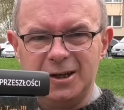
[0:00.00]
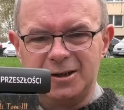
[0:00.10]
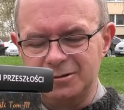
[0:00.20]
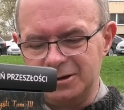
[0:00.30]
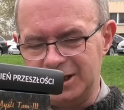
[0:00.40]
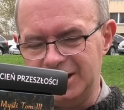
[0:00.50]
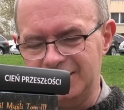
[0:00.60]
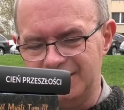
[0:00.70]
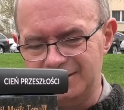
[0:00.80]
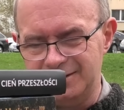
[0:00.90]
które
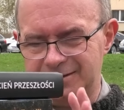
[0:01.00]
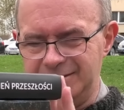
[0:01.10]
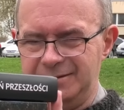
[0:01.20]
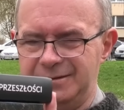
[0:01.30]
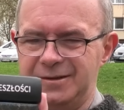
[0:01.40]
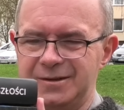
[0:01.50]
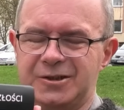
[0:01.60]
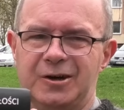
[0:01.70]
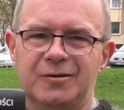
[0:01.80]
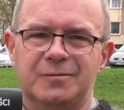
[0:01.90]

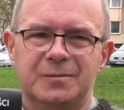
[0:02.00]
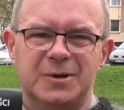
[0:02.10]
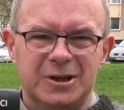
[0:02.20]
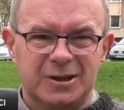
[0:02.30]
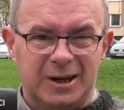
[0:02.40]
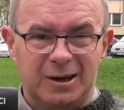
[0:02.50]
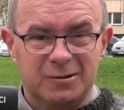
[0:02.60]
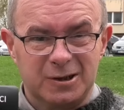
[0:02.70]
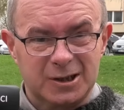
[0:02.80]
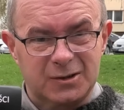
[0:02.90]
są mojego
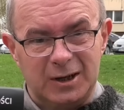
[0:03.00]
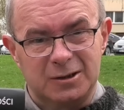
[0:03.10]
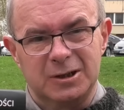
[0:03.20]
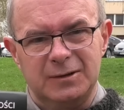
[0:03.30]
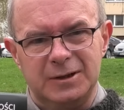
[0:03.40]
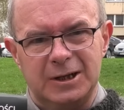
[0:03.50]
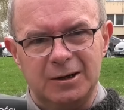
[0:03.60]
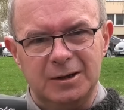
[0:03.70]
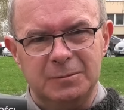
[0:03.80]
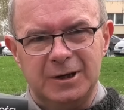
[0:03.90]
autorstwa, które
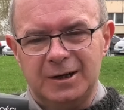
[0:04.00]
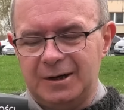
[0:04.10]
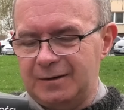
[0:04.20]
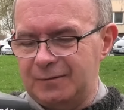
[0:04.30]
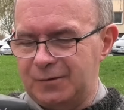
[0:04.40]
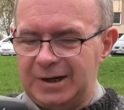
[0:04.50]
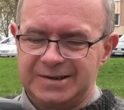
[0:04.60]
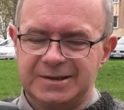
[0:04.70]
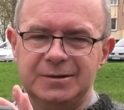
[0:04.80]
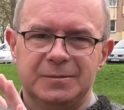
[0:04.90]
wydałem
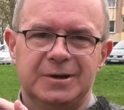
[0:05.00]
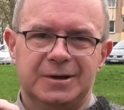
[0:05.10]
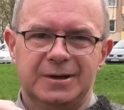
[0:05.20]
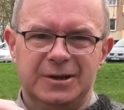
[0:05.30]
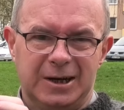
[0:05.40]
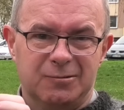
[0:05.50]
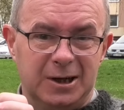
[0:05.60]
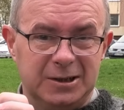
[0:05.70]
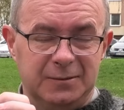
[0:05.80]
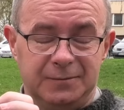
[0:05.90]
własnym
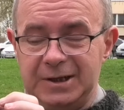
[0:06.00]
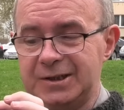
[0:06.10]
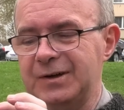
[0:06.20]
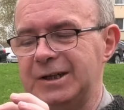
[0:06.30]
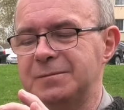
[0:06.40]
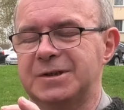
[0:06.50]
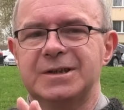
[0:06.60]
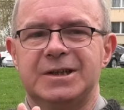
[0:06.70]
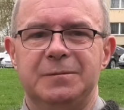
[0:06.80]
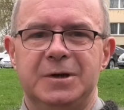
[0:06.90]
nakładem w tak zwanym
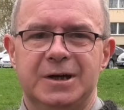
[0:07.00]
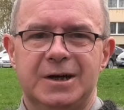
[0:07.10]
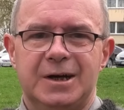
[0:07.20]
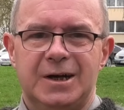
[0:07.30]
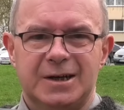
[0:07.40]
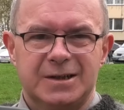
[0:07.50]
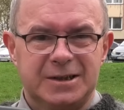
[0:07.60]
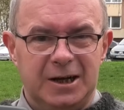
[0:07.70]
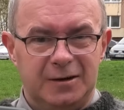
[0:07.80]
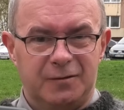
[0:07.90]
systemie
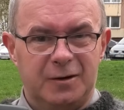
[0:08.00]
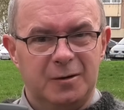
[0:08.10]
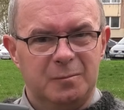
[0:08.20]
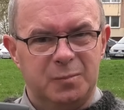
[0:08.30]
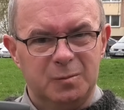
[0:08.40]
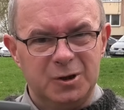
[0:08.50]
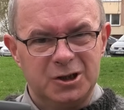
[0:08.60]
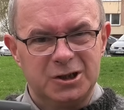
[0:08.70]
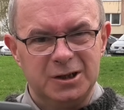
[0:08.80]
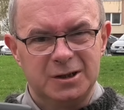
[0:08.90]

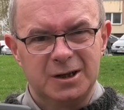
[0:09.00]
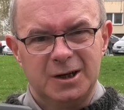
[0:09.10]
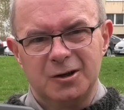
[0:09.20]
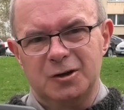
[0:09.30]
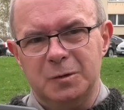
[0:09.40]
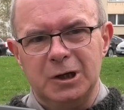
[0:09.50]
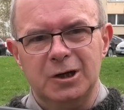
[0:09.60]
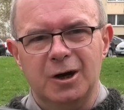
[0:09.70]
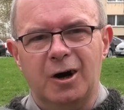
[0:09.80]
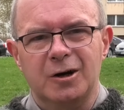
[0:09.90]
self-publishing. Ku
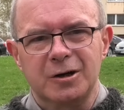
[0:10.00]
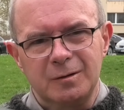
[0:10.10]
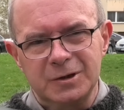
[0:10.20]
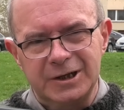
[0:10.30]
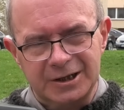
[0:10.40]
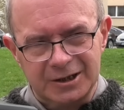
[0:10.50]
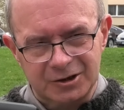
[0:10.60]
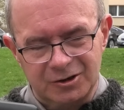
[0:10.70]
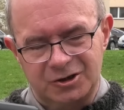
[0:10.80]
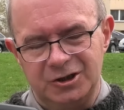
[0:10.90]
mojej ogromnej
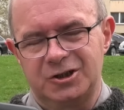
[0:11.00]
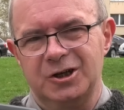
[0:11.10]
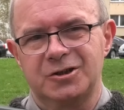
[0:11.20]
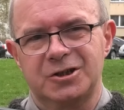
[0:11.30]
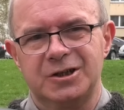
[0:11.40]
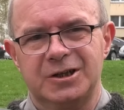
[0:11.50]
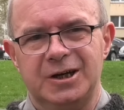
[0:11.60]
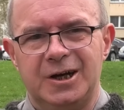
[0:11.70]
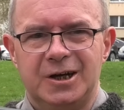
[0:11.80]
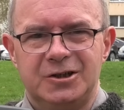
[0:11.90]
radości książki
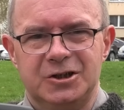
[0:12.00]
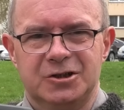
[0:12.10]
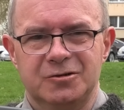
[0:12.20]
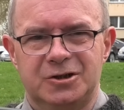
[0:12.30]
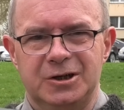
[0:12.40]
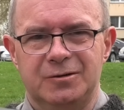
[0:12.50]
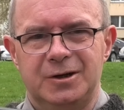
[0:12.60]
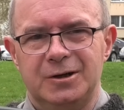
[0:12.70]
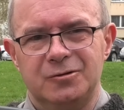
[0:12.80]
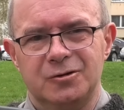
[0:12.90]
te cieszą się
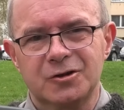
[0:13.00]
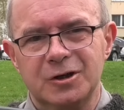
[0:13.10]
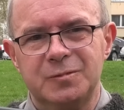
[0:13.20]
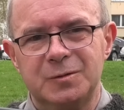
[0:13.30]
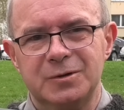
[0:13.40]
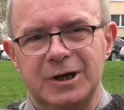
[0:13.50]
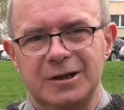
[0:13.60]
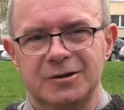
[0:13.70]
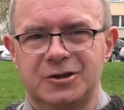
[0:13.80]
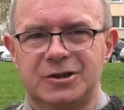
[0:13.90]
dużą
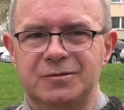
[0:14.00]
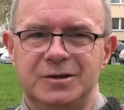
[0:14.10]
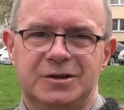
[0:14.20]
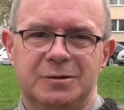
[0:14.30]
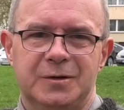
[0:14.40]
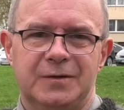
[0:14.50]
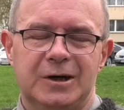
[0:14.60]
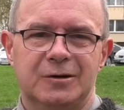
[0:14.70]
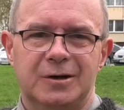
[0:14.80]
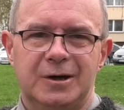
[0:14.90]
popularnością i
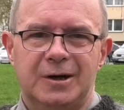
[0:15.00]
zdobywają